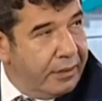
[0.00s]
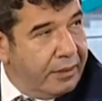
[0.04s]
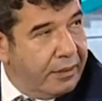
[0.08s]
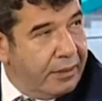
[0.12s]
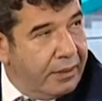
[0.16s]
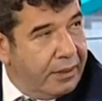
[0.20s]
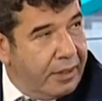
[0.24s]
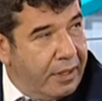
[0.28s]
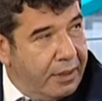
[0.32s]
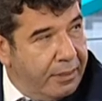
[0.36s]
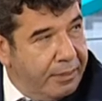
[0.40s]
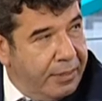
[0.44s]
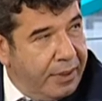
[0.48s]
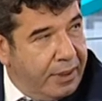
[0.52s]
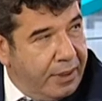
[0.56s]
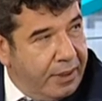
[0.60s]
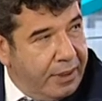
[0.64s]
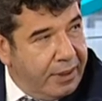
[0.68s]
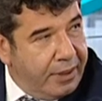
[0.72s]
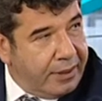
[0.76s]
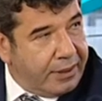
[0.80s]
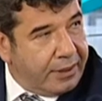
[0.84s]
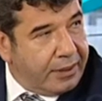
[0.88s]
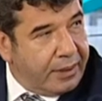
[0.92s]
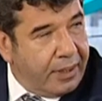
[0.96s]
ile
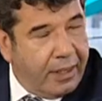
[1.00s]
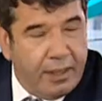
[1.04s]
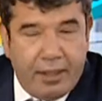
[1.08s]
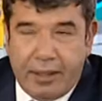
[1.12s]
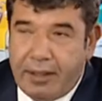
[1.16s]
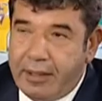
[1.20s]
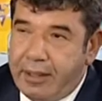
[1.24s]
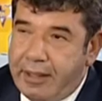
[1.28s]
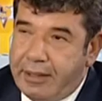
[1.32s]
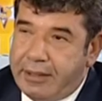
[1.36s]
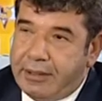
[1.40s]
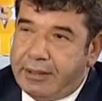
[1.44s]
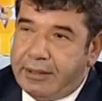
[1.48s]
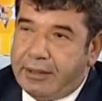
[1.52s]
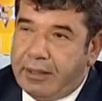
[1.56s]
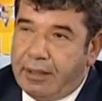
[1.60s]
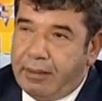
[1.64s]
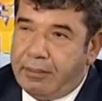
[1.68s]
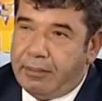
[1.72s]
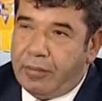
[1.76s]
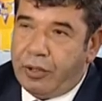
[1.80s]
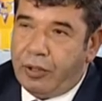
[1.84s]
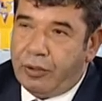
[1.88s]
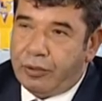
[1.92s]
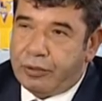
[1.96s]
birlikte
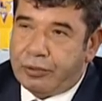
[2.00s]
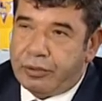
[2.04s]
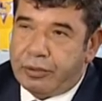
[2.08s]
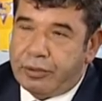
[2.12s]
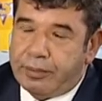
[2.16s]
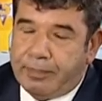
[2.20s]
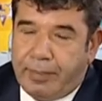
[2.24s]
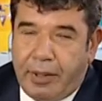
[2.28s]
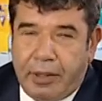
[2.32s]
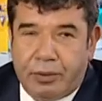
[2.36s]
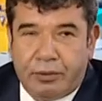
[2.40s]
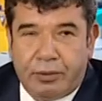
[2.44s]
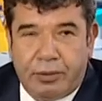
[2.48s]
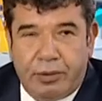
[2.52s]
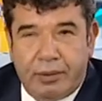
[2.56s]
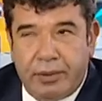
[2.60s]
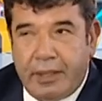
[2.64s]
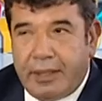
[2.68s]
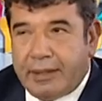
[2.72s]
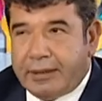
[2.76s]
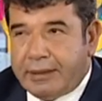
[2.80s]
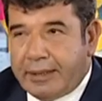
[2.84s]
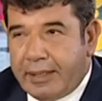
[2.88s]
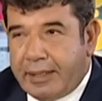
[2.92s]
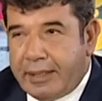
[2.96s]
eskiden biliyorsunuz patronlar
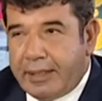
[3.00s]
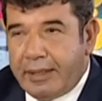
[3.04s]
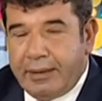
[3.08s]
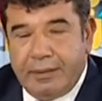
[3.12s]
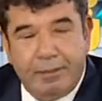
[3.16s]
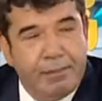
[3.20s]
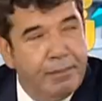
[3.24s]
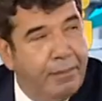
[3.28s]
zengin,